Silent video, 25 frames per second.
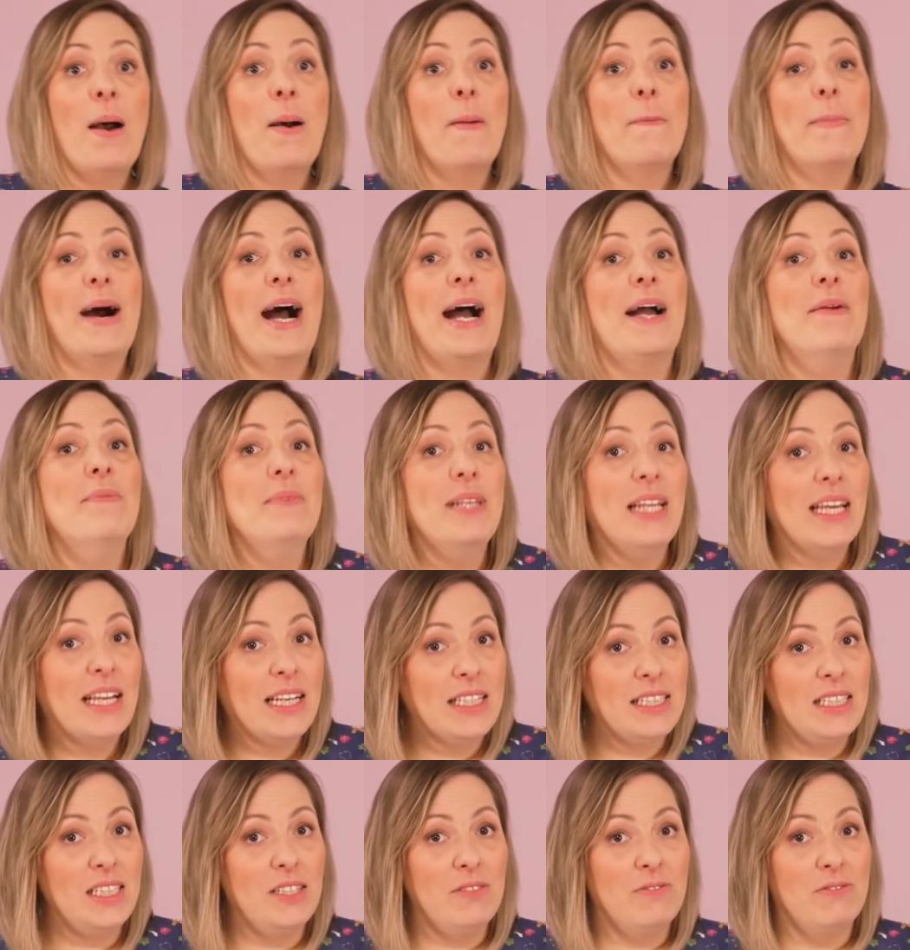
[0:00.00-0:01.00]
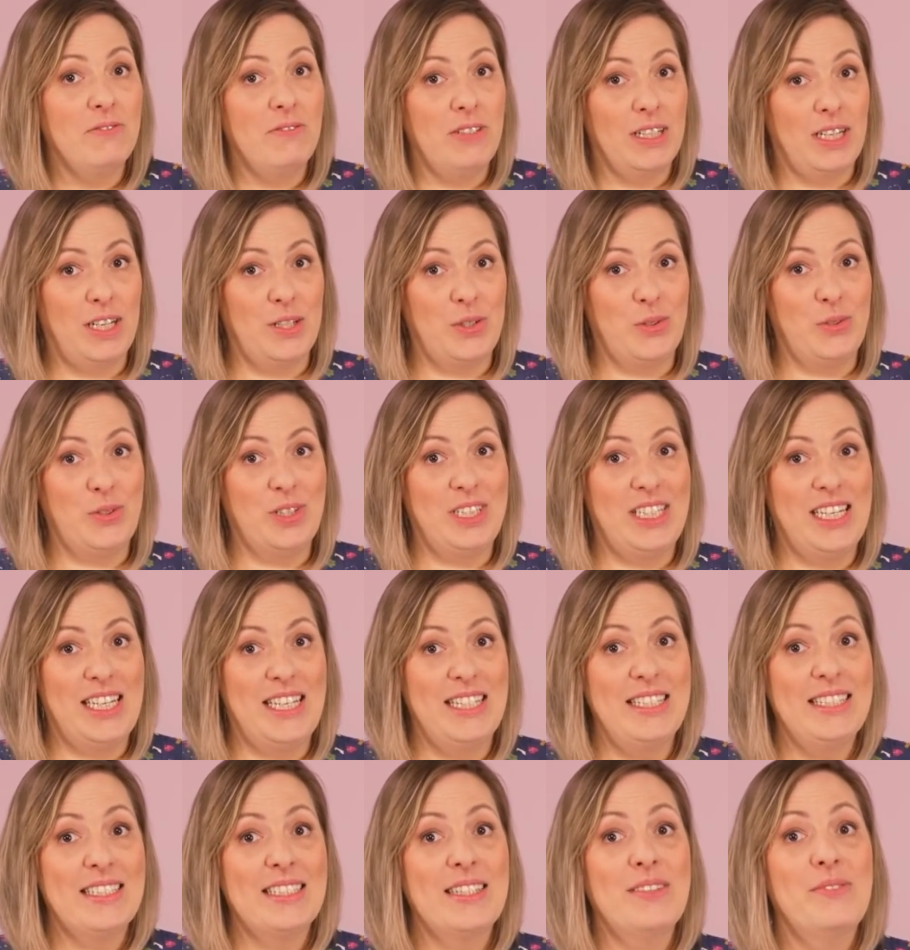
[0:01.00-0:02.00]
Bei einem negativen
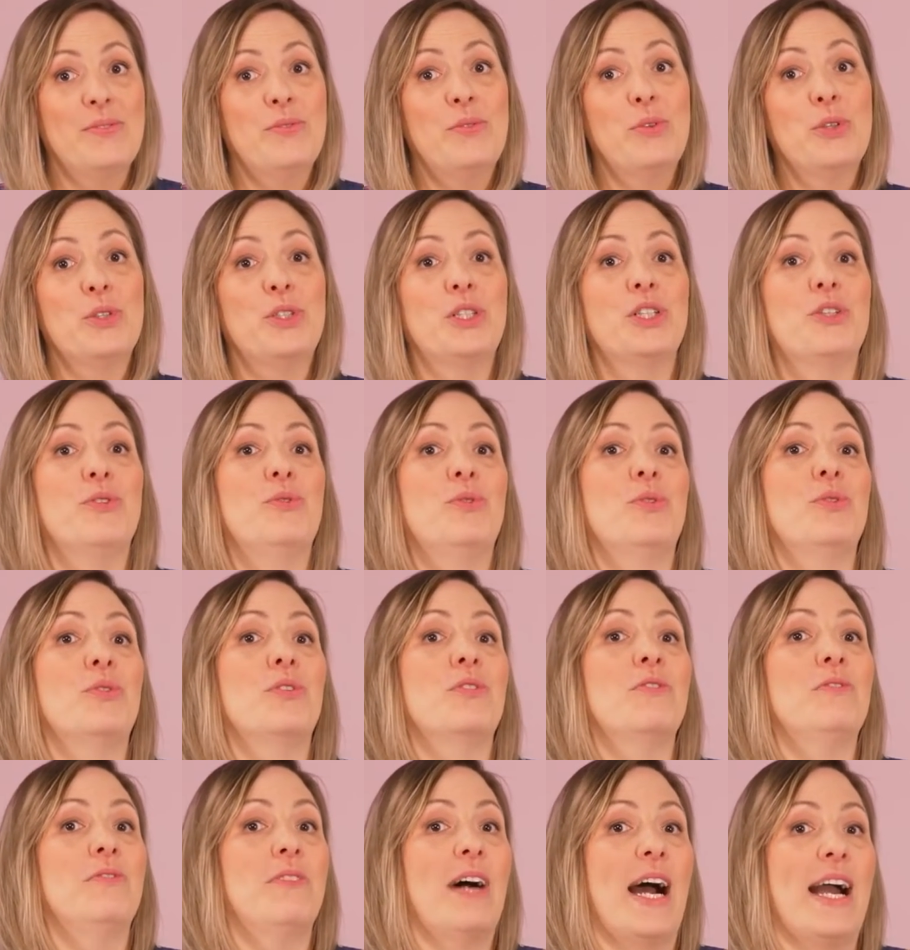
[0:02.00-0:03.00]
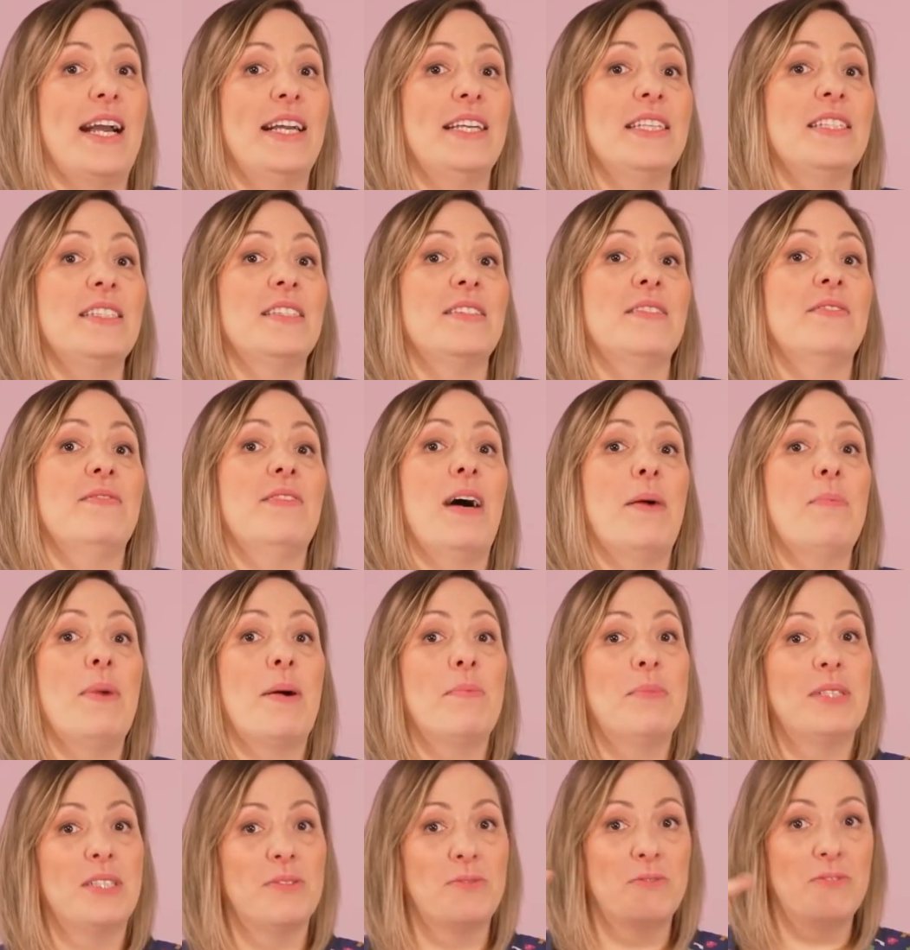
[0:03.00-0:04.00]
Fingerdrucktest wird die Rötung weiß, wenn man
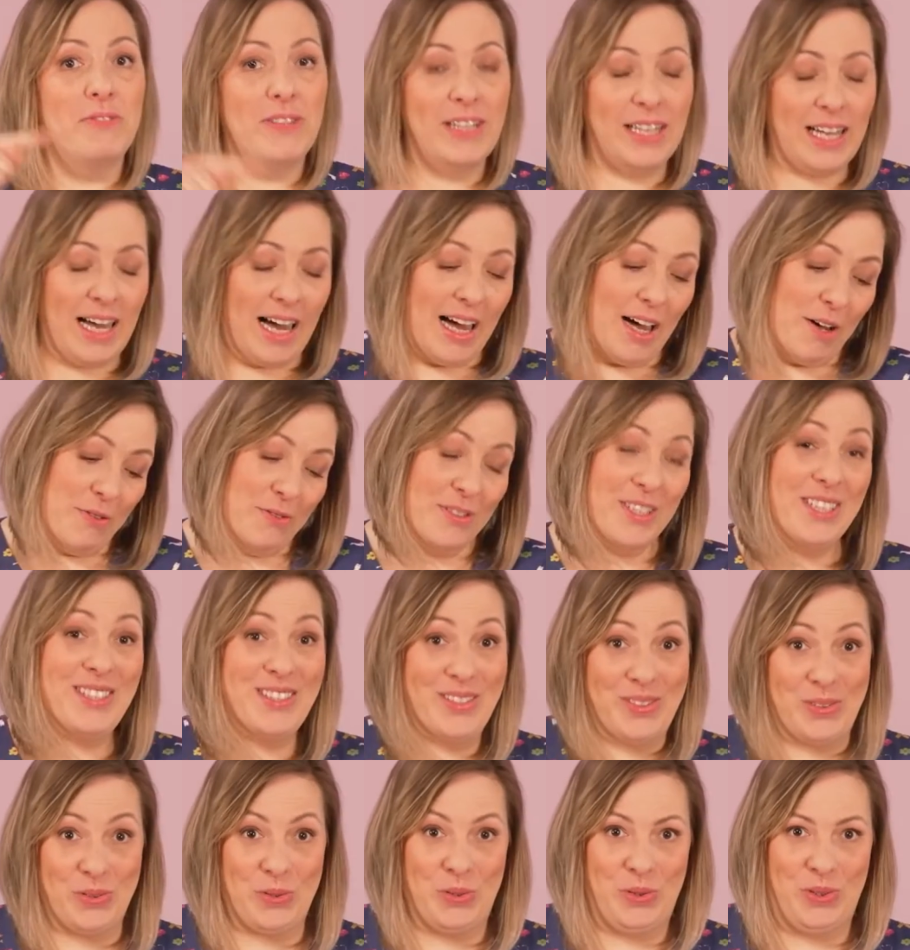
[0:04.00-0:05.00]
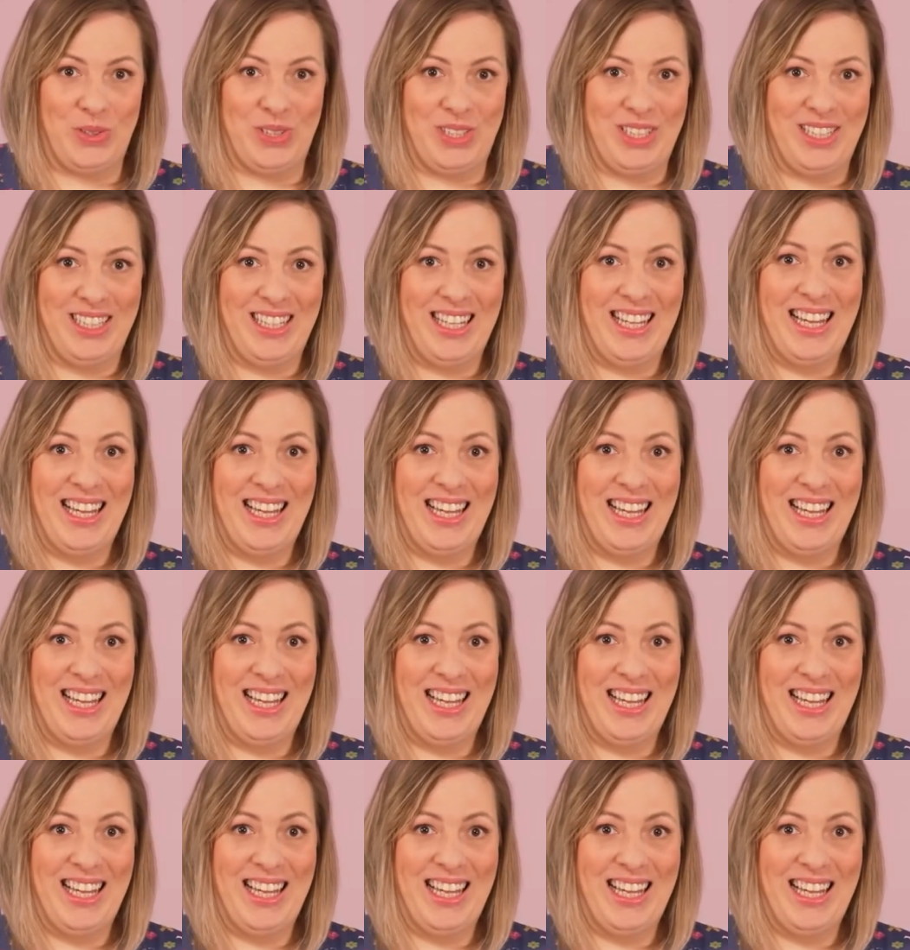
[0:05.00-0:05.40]
mit dem Finger auf diese drückt.